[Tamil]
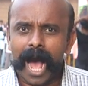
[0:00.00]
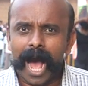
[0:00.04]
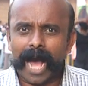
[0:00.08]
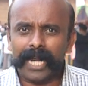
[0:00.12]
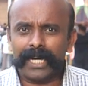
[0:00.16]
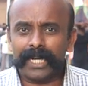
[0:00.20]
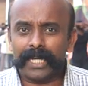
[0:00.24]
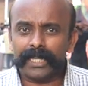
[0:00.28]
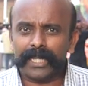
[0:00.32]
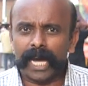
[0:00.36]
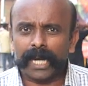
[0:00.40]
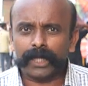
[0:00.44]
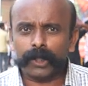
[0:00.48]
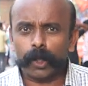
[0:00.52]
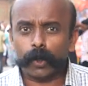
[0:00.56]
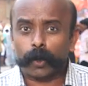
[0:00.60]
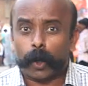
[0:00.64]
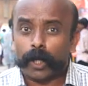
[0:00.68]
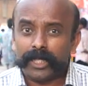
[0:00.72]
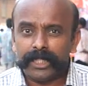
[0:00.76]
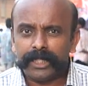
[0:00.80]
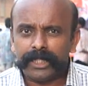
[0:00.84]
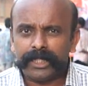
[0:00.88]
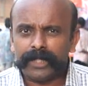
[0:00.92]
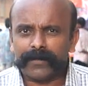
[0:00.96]
அல்லது அங்கு
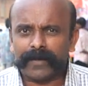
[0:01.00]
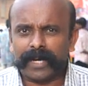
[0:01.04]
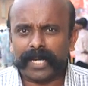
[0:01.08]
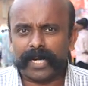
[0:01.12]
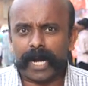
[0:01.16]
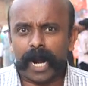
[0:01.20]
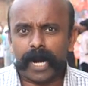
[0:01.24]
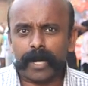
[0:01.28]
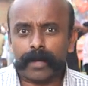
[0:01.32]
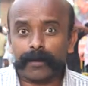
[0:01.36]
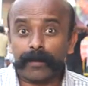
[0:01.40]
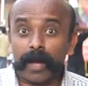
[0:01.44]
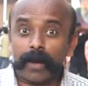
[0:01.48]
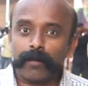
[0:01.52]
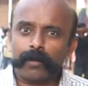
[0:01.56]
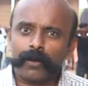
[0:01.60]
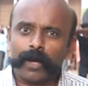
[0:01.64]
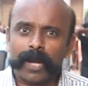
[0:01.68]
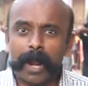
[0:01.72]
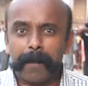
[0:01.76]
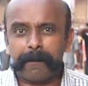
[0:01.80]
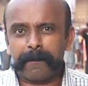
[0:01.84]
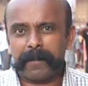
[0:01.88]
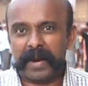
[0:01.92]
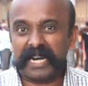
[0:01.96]
கொஞ்சி விளையாடும்
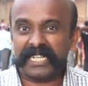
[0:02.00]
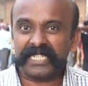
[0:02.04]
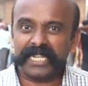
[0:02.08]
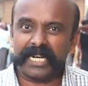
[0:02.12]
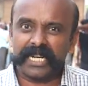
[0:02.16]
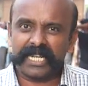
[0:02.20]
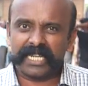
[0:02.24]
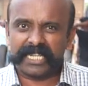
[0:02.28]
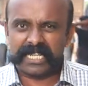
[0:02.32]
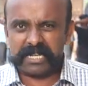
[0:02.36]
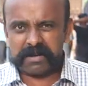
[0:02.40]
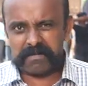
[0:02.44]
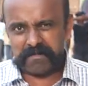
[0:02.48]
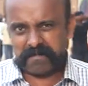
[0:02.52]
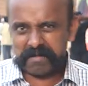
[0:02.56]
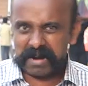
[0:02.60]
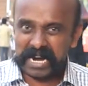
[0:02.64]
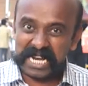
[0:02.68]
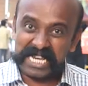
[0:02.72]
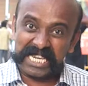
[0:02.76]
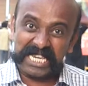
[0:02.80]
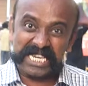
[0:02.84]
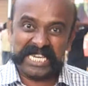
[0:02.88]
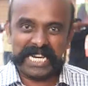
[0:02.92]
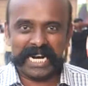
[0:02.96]
எங்குல பெண்களுக்கு
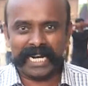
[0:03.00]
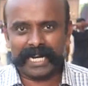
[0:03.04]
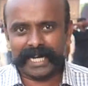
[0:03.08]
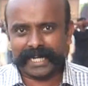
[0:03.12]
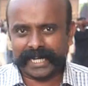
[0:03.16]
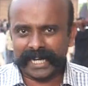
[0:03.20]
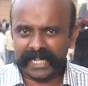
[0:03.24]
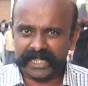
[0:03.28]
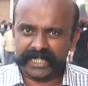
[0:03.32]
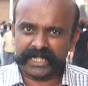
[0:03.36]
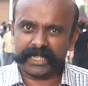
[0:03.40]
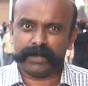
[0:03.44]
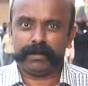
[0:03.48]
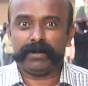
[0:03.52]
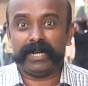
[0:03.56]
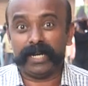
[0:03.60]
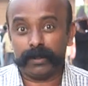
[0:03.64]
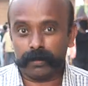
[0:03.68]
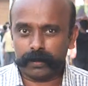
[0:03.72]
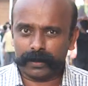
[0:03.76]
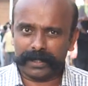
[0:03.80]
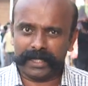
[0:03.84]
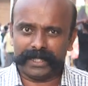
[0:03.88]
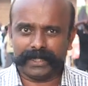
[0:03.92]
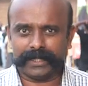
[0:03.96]
மஞ்சள் அரைத்து
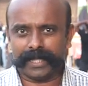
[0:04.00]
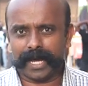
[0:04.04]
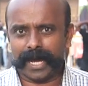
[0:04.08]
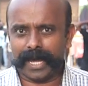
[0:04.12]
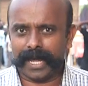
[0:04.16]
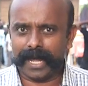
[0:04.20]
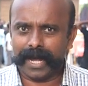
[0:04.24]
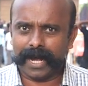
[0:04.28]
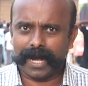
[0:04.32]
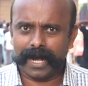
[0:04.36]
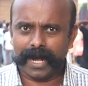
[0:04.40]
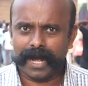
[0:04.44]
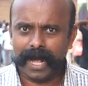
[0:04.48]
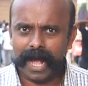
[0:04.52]
பணி புரிந்தாயா